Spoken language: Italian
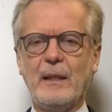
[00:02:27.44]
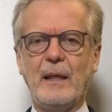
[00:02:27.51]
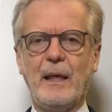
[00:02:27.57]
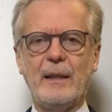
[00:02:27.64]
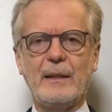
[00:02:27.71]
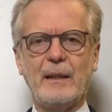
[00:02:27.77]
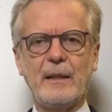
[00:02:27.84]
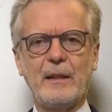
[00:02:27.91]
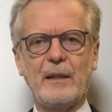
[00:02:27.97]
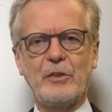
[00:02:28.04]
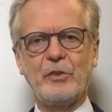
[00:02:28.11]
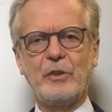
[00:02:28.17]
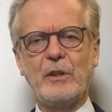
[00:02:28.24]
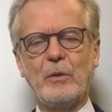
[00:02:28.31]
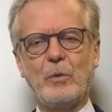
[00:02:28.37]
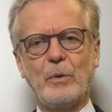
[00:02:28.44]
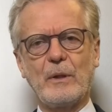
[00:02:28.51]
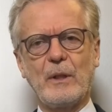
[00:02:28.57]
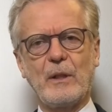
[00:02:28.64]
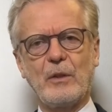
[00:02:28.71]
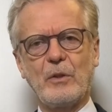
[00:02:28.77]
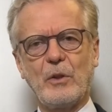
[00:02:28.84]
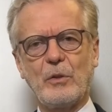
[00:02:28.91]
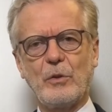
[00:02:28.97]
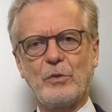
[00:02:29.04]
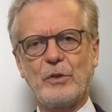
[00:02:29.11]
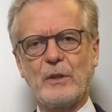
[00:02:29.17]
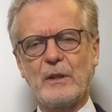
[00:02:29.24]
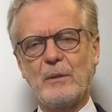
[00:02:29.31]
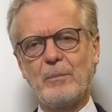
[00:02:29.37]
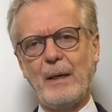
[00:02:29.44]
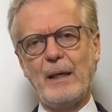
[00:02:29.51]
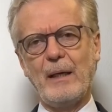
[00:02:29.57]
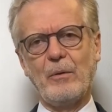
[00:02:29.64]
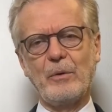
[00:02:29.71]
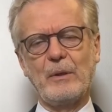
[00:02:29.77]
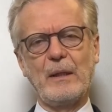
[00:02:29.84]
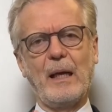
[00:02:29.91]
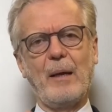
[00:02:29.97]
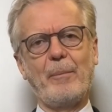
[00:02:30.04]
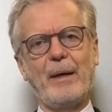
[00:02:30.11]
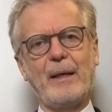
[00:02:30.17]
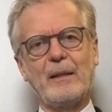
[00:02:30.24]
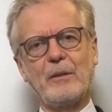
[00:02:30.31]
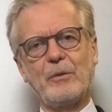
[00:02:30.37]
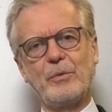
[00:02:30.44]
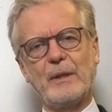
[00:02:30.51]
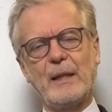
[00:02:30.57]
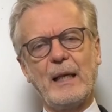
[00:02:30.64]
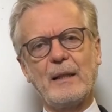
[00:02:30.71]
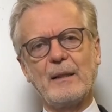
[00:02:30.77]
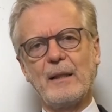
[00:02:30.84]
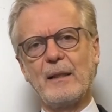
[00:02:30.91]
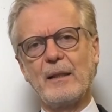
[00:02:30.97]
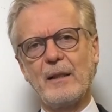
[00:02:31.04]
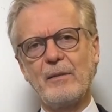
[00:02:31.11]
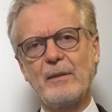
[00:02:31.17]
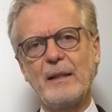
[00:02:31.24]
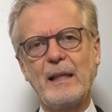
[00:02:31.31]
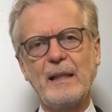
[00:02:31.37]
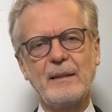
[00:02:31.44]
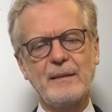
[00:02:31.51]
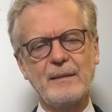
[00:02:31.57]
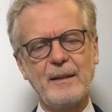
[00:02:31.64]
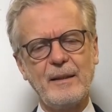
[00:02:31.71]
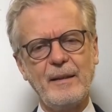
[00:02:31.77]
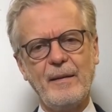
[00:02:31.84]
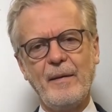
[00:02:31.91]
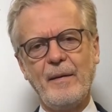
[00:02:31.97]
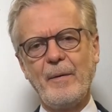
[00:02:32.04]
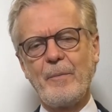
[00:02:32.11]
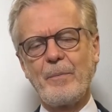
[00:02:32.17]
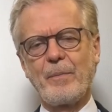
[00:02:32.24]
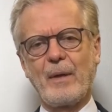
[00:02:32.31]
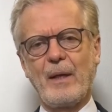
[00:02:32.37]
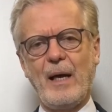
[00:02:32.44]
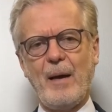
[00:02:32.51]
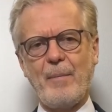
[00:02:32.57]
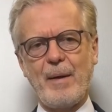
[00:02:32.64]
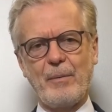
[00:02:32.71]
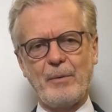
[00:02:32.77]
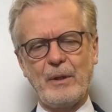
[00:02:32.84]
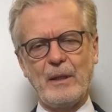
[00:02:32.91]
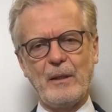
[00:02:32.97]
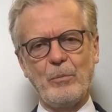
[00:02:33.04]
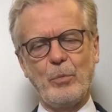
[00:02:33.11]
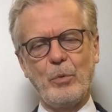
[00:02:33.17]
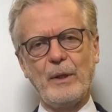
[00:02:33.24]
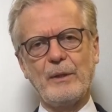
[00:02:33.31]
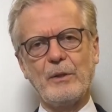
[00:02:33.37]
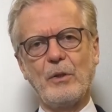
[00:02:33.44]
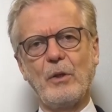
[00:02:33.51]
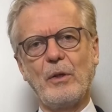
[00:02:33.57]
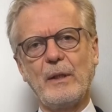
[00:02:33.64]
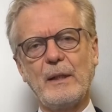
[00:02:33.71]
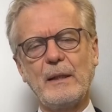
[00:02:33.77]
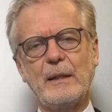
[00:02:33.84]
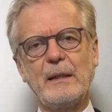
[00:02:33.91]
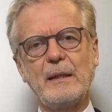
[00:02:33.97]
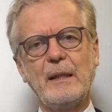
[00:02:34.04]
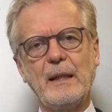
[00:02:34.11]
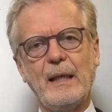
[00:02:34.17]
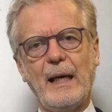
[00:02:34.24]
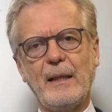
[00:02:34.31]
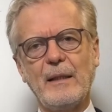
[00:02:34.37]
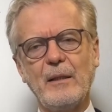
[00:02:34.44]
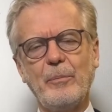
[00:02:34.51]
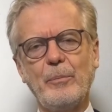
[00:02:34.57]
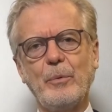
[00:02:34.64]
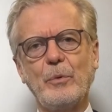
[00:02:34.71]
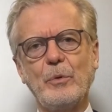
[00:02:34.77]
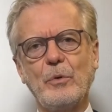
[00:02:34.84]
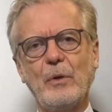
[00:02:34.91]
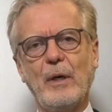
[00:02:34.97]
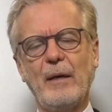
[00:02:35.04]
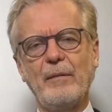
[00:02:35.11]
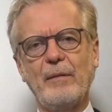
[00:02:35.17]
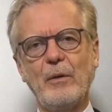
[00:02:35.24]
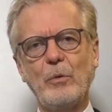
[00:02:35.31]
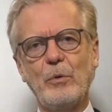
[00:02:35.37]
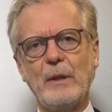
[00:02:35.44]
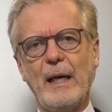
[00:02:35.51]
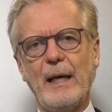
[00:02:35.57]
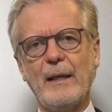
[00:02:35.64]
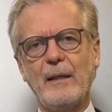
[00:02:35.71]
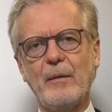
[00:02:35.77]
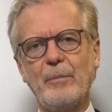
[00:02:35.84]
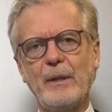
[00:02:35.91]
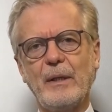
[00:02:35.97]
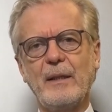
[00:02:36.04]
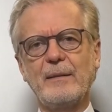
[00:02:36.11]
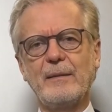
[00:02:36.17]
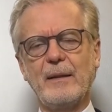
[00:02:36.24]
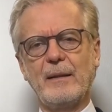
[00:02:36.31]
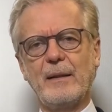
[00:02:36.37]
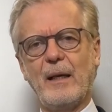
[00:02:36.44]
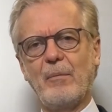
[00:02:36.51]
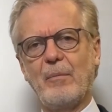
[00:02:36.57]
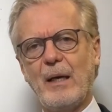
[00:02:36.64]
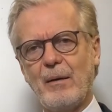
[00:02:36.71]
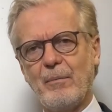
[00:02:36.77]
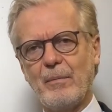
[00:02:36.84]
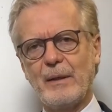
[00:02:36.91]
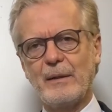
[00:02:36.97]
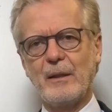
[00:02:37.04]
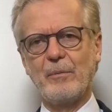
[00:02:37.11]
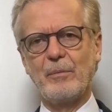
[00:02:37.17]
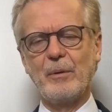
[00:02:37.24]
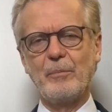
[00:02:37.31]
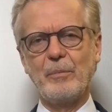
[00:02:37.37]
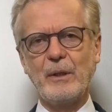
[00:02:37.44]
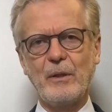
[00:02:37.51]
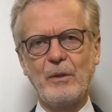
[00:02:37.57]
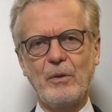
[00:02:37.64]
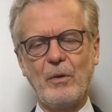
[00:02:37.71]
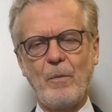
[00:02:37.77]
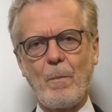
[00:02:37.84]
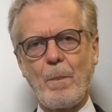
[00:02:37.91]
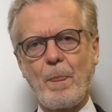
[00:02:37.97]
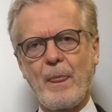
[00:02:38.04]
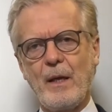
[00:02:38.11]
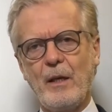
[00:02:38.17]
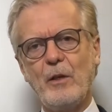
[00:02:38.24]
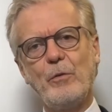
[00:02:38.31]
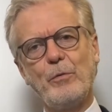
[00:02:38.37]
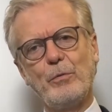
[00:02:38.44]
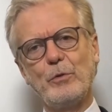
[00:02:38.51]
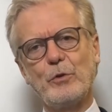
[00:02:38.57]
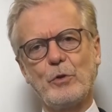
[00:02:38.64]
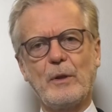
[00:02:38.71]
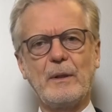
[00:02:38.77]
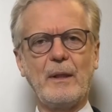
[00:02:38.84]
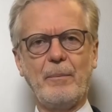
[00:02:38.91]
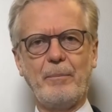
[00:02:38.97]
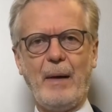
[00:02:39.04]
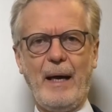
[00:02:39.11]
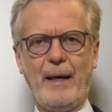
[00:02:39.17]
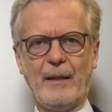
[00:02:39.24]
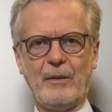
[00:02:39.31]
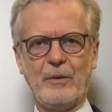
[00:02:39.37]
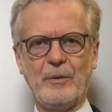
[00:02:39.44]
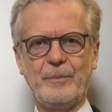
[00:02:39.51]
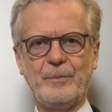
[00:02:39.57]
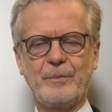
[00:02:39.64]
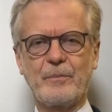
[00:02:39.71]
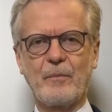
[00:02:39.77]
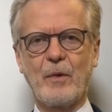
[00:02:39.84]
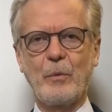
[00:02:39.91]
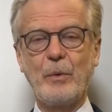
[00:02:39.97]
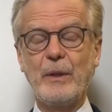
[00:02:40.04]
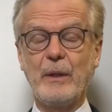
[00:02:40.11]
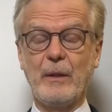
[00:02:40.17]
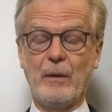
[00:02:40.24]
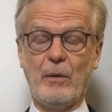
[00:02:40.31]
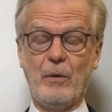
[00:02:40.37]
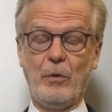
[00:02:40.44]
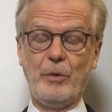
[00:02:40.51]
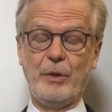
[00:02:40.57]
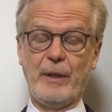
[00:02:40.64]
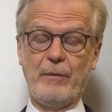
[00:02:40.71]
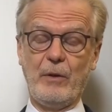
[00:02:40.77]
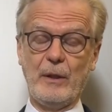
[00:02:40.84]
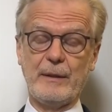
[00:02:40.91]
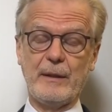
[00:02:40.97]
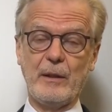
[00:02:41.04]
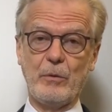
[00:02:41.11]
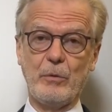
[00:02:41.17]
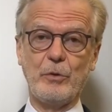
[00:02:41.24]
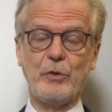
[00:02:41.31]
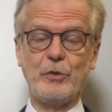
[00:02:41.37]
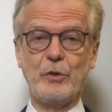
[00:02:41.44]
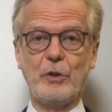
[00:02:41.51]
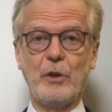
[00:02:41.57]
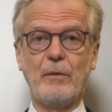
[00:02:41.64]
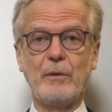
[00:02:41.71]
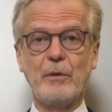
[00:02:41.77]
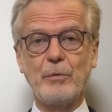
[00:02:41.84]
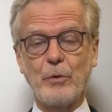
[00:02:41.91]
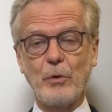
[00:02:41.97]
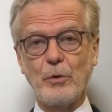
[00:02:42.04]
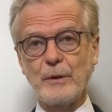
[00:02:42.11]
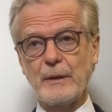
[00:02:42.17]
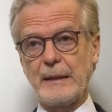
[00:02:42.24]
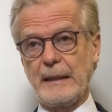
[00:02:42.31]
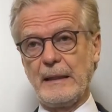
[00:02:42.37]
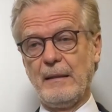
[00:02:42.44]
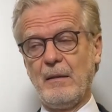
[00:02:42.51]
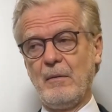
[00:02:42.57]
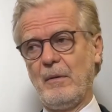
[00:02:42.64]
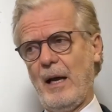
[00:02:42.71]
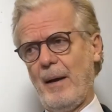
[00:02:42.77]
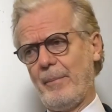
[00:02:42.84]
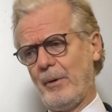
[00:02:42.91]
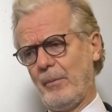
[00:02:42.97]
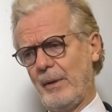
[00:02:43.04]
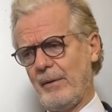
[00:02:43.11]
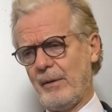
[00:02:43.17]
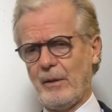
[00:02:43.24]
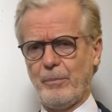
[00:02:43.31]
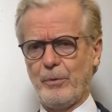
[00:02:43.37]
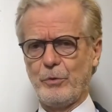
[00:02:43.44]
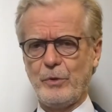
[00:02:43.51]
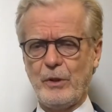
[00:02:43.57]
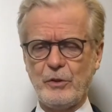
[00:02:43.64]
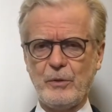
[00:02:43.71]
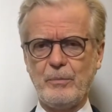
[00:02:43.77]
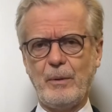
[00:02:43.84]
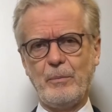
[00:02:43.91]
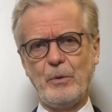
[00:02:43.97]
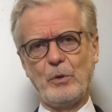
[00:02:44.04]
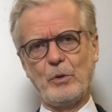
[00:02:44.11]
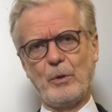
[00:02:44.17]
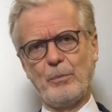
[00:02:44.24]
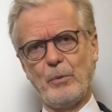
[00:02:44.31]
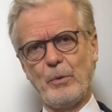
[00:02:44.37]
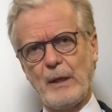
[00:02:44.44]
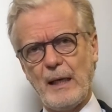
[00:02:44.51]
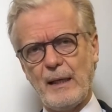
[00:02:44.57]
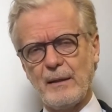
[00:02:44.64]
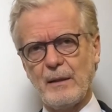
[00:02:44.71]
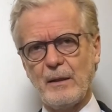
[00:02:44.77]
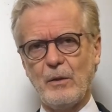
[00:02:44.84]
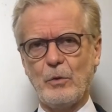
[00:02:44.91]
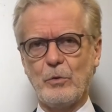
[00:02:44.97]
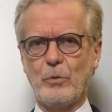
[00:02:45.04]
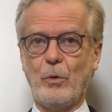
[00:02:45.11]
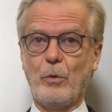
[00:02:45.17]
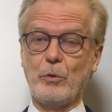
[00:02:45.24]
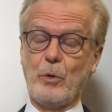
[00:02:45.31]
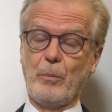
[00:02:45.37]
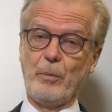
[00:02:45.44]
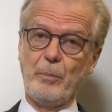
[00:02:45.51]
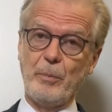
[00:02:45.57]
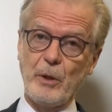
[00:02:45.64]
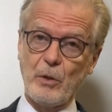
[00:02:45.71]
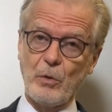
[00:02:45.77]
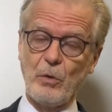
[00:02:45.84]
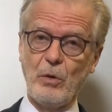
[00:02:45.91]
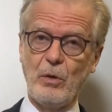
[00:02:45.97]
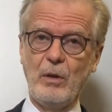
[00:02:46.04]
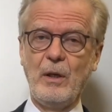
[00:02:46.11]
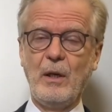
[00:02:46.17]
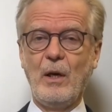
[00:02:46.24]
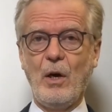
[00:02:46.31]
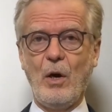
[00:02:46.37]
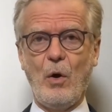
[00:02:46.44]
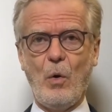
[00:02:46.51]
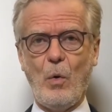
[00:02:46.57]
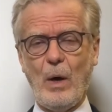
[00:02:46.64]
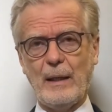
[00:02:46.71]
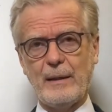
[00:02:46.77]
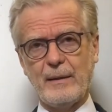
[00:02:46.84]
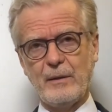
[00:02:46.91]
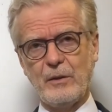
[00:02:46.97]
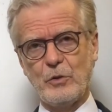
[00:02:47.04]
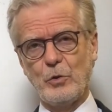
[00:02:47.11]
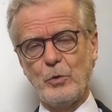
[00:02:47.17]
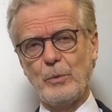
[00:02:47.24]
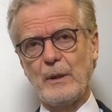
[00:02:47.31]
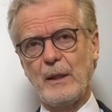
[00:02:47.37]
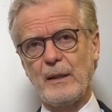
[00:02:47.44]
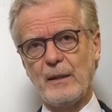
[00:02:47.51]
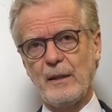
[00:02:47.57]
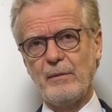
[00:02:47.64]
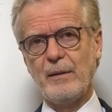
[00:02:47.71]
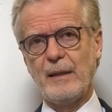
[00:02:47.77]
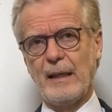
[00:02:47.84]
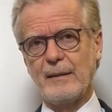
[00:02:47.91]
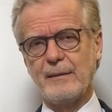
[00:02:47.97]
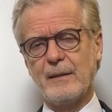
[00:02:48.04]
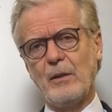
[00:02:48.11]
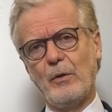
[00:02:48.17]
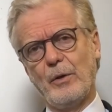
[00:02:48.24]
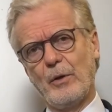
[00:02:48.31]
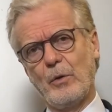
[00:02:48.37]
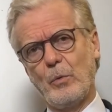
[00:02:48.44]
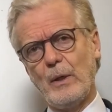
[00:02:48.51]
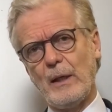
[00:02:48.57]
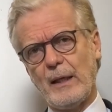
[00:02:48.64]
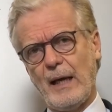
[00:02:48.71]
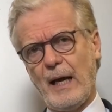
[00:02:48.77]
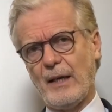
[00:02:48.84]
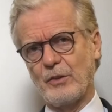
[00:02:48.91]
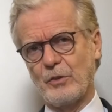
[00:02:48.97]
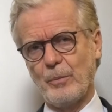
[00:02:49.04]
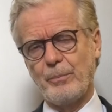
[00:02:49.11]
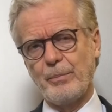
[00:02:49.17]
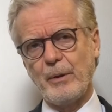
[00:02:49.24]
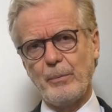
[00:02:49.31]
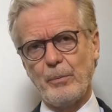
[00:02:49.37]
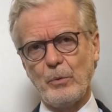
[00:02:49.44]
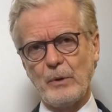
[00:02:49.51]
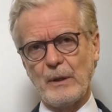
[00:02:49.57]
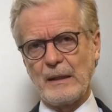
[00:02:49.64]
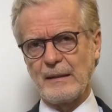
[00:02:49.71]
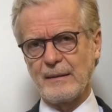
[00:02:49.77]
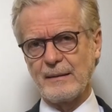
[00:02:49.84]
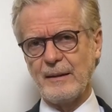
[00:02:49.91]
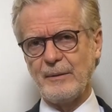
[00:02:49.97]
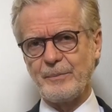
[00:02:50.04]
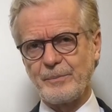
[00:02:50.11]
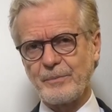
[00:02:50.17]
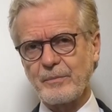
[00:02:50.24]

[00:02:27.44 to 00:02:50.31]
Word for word: a 35-38 settimane, quindi nella parte finale della gravidanza, abbiamo degli ambulatori dedicati appunto a valutare il benessere della mamma e del bambino in funzione del parto. Quindi ogni volta in cui ci si trova di fronte a problemi che possono essere il bambino troppo grande o, o troppo piccolo o altri disturbi della gravidanza, allora in quel caso per prudenza